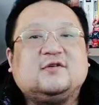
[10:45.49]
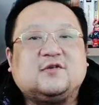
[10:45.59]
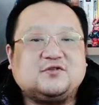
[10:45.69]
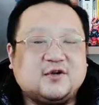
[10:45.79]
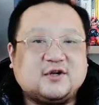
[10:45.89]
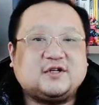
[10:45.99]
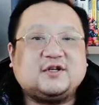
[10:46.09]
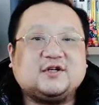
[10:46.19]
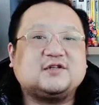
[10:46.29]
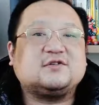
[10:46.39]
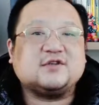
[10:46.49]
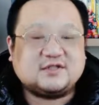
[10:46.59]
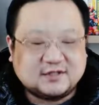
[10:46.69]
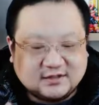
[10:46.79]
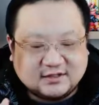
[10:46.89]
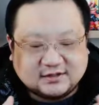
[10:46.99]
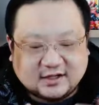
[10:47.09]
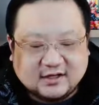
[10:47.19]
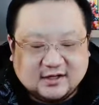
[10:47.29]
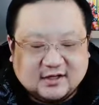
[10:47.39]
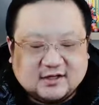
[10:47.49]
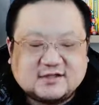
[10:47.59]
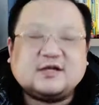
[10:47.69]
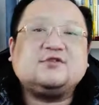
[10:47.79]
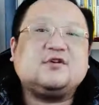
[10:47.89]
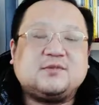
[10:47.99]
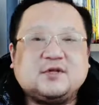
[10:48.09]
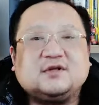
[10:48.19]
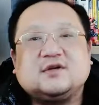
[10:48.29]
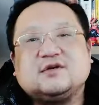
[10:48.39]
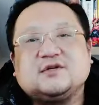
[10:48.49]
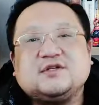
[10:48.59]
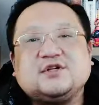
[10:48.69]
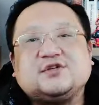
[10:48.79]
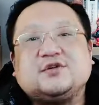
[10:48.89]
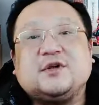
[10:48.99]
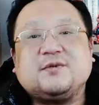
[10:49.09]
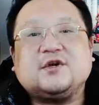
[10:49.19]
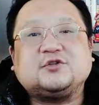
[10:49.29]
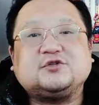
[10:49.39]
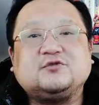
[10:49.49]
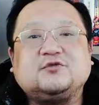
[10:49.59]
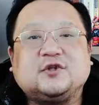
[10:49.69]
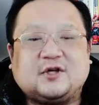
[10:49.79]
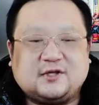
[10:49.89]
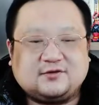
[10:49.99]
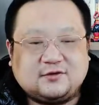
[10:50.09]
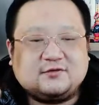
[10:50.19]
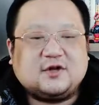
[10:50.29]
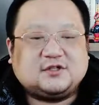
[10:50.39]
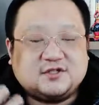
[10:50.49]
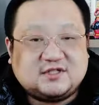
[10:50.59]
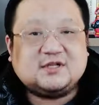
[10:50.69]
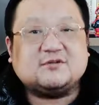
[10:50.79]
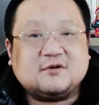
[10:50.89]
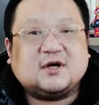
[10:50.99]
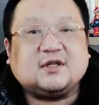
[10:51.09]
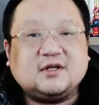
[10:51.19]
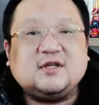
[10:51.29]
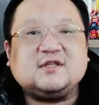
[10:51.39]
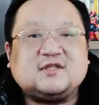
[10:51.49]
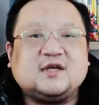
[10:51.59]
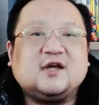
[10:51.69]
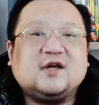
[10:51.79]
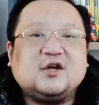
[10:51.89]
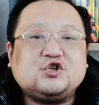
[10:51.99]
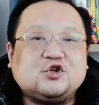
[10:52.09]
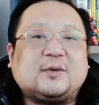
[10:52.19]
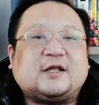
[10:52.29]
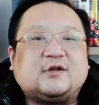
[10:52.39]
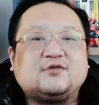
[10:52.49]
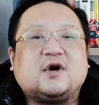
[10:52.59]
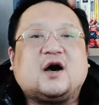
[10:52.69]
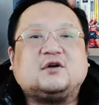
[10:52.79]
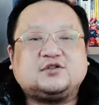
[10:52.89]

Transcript: 我觉着这个是我心理上相对比较能够接受，也比较舒服的，所以我是尽我的力气去把它做好。